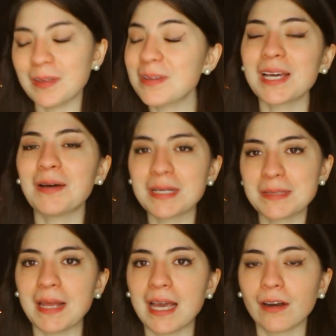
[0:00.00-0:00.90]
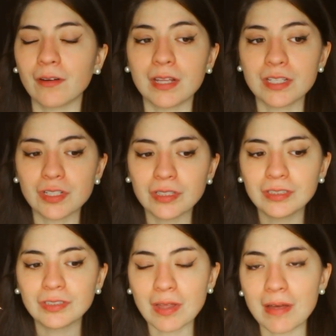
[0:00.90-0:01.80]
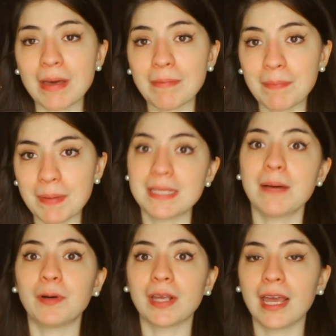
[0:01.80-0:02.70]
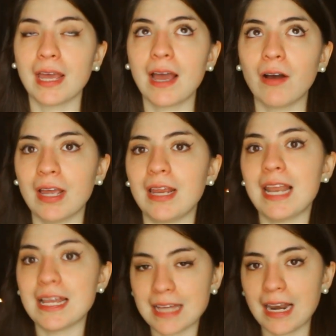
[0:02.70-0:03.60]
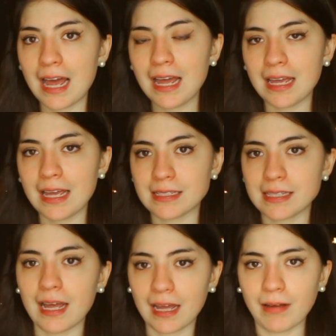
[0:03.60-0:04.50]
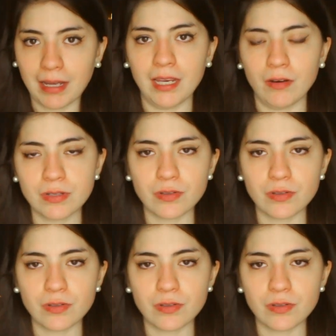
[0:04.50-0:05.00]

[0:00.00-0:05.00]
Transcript: No sé cómo explicarlo, de hecho todavía me pesa porque, ok, la sala está aquí, ¿no?